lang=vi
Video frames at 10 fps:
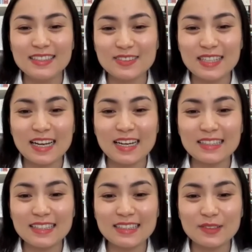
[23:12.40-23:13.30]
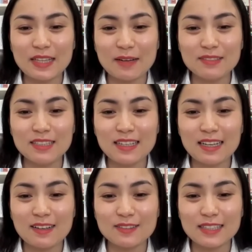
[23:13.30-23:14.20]
xin chào chị Lan Anh xin chào Thắm xin
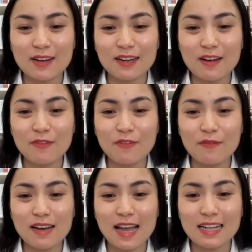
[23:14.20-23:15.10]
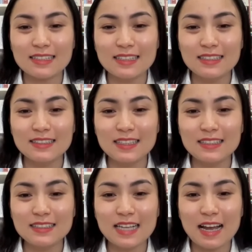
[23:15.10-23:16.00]
chào chào Cao Phong Lan
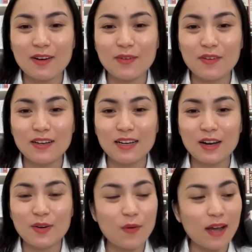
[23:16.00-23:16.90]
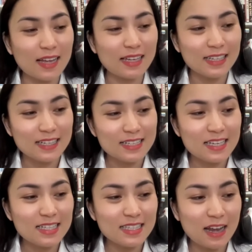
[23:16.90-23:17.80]
xin chào à, Hoài
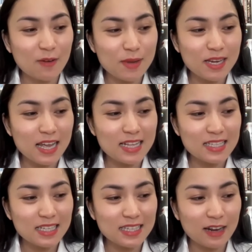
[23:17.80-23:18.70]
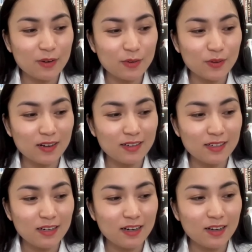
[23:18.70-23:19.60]
xin chào Minh Lê xin chào à,
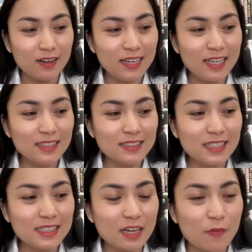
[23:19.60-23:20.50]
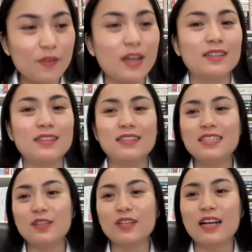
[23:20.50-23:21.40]
à Linh xin chào Việt
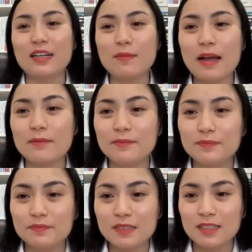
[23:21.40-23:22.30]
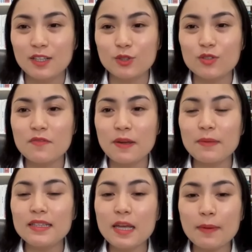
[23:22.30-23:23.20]
xin chào tất cả các bạn rồi tôi xin phép
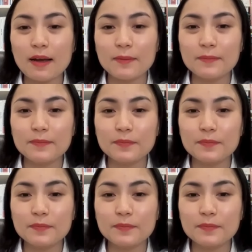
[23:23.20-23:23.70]
đi tiếp ạ